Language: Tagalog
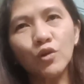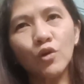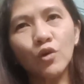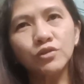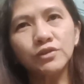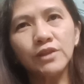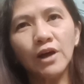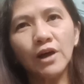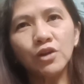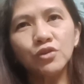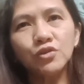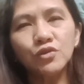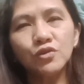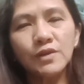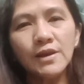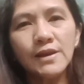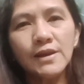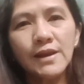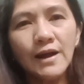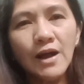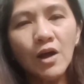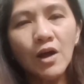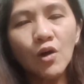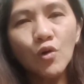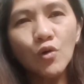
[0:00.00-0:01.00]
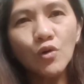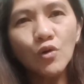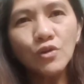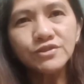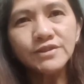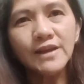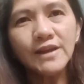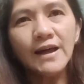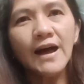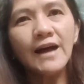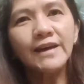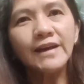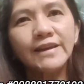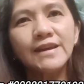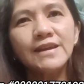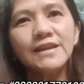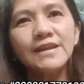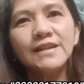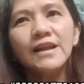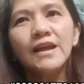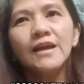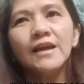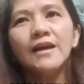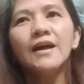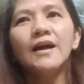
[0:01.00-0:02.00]
contact niyo na lang ako sa
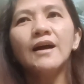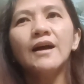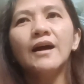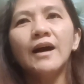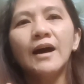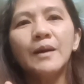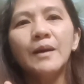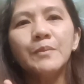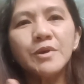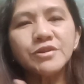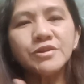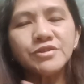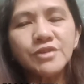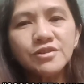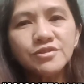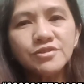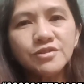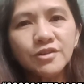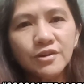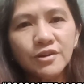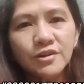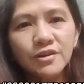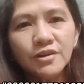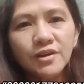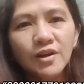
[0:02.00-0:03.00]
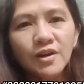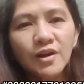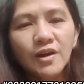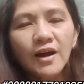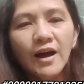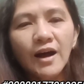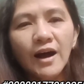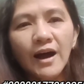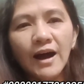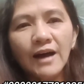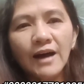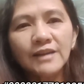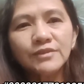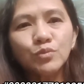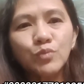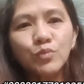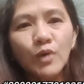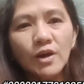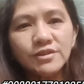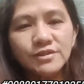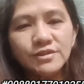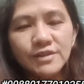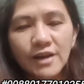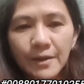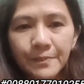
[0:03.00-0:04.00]
aking uh, messenger at
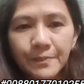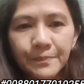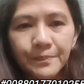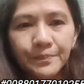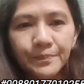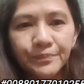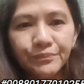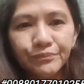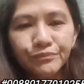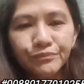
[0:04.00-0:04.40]
WhatsApp.